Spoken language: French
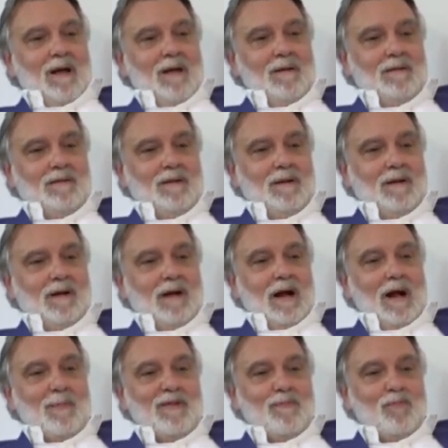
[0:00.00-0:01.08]
ici
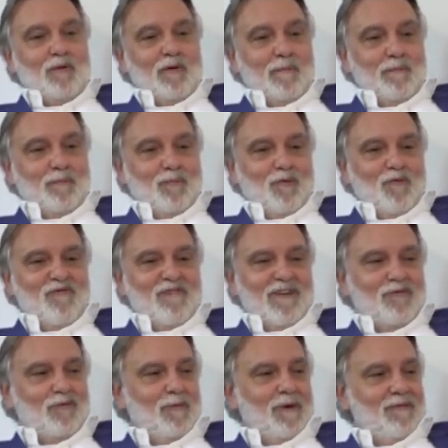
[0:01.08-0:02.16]
Ah ben des
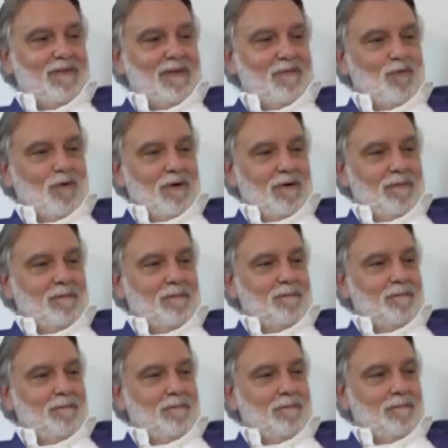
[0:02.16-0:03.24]
bouleversements, il va y en avoir... un
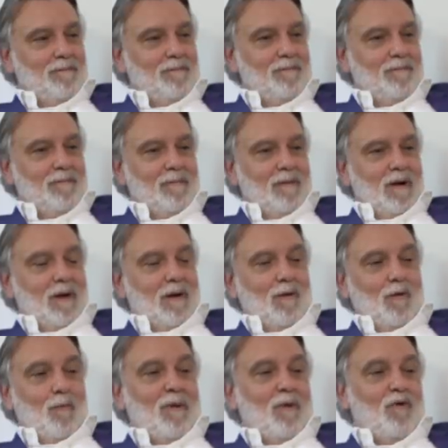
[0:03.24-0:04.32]

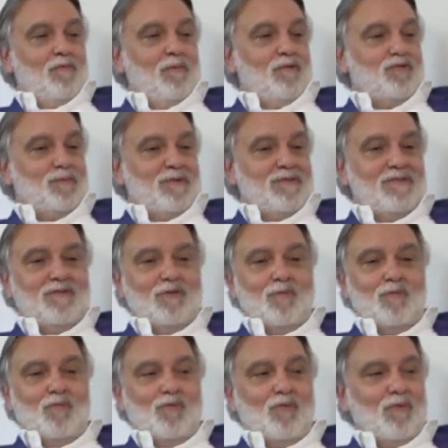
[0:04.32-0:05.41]
malheureusement, je ne sais pas si c'est le
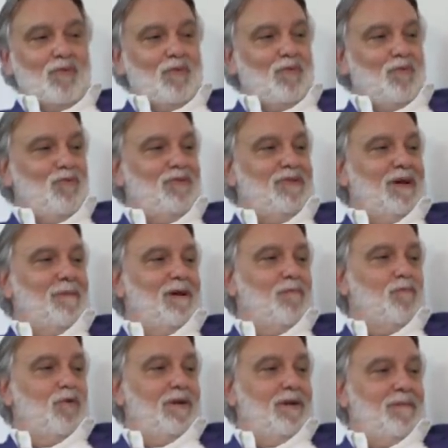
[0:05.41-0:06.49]
euh, le terme à
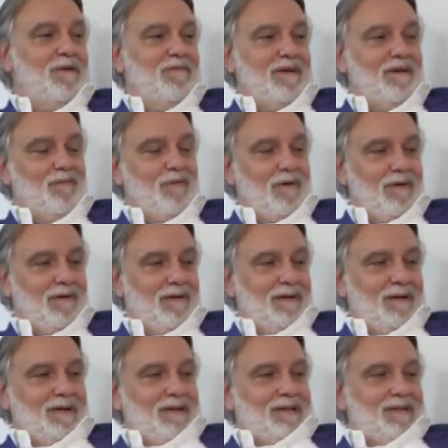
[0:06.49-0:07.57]
employer, mais il va y avoir,
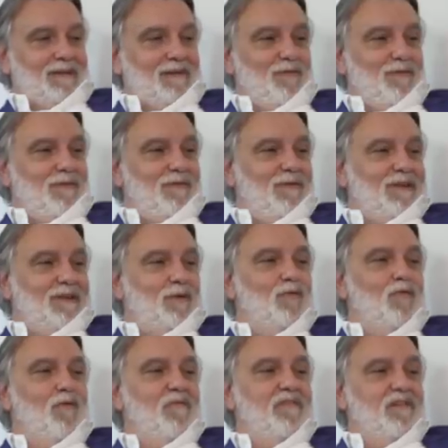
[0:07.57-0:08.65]
qu'on va avoir des
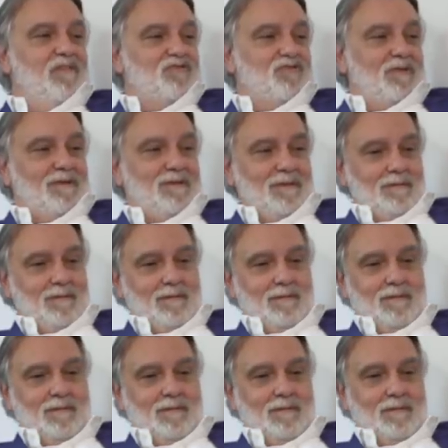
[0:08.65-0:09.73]
nouveaux visages.
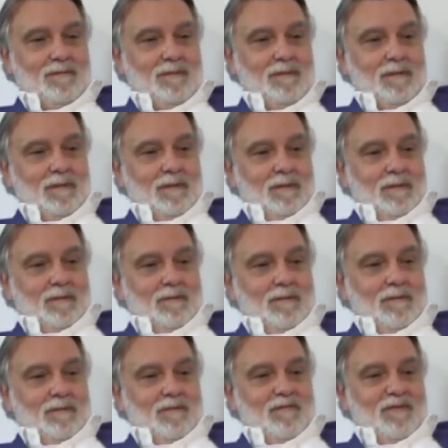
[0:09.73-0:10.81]
Euh, euh,
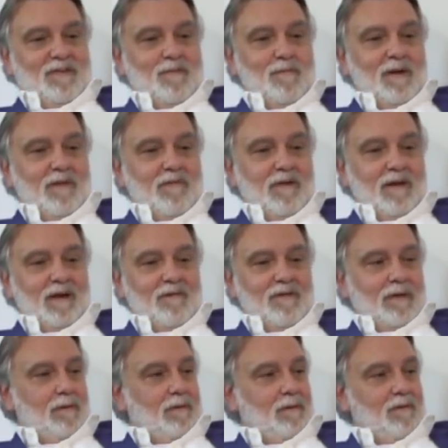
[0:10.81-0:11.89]
effectivement, il vient
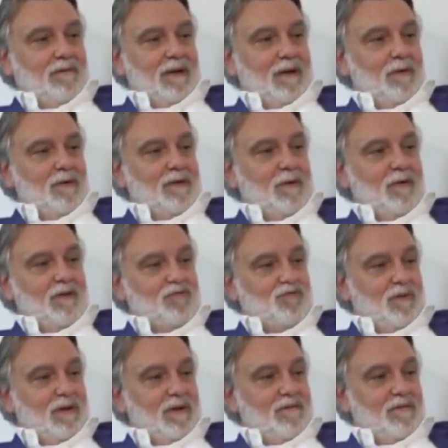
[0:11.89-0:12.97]
avec, avec un entraîneur
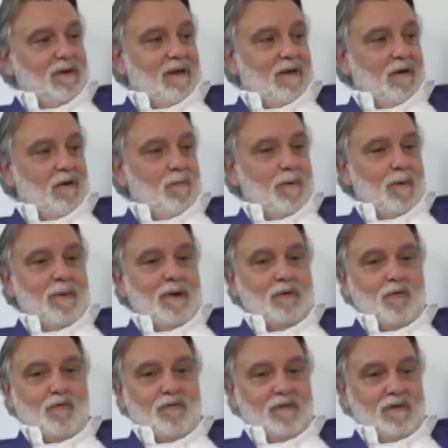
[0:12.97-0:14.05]
adjoint, il vient avec un
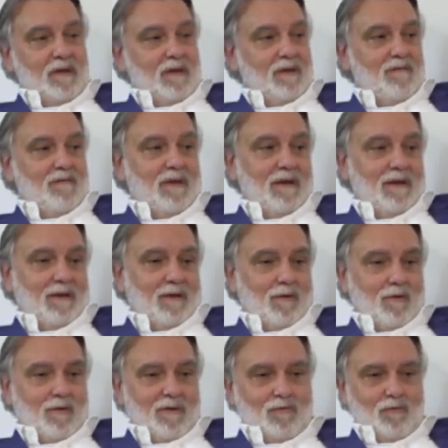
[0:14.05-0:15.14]
préparateur physique, il vient avec
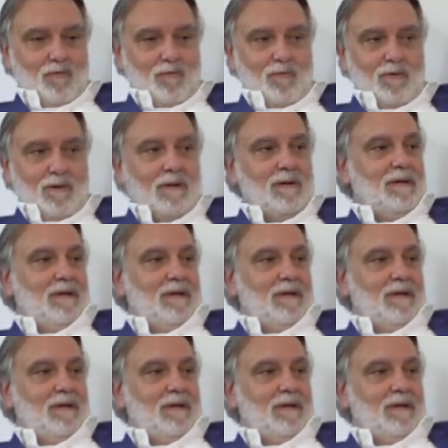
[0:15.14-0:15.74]
quelqu'un qui s'occupe de,